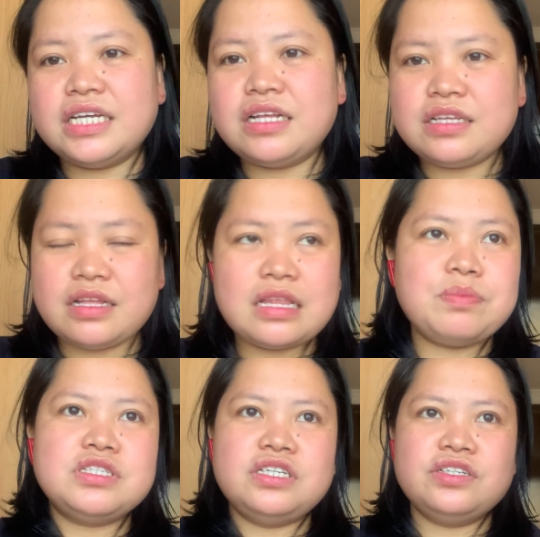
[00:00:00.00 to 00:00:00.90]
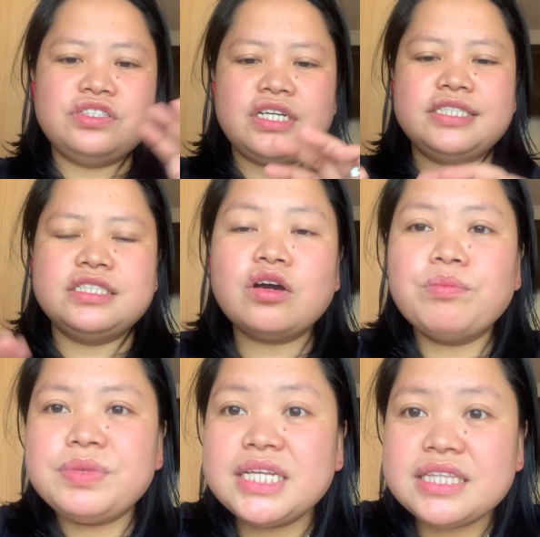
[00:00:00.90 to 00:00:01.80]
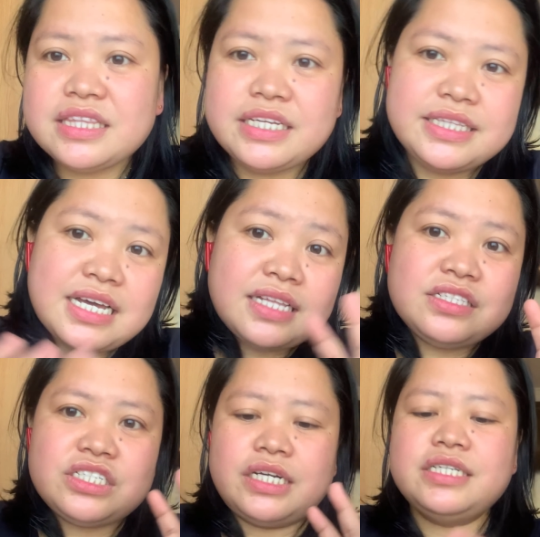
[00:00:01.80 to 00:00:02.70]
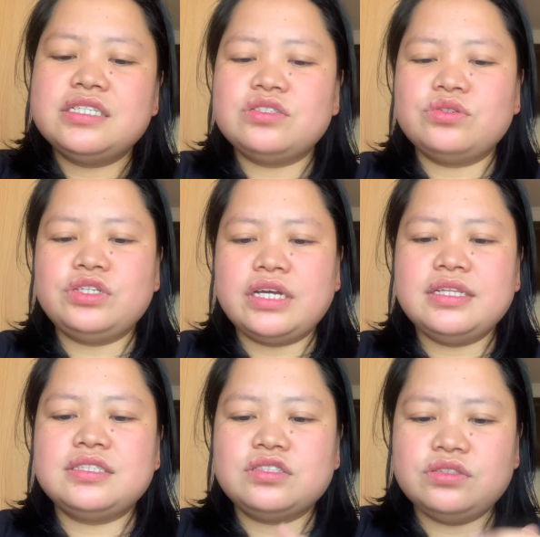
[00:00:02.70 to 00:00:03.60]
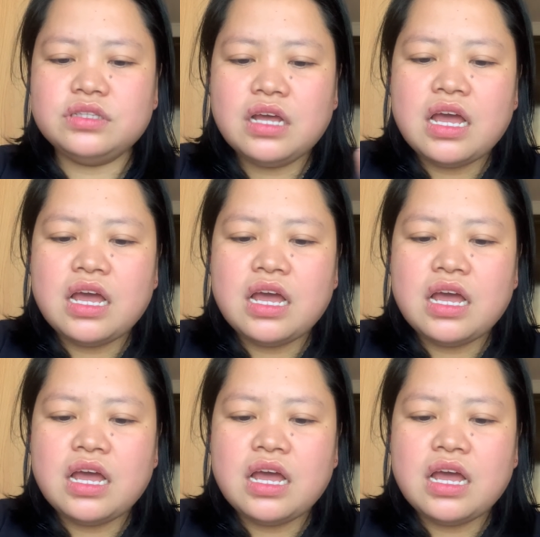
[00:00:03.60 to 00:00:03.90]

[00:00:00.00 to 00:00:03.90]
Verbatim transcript: na, tapos na yung charge niya. Completely done charge. So, yan is good.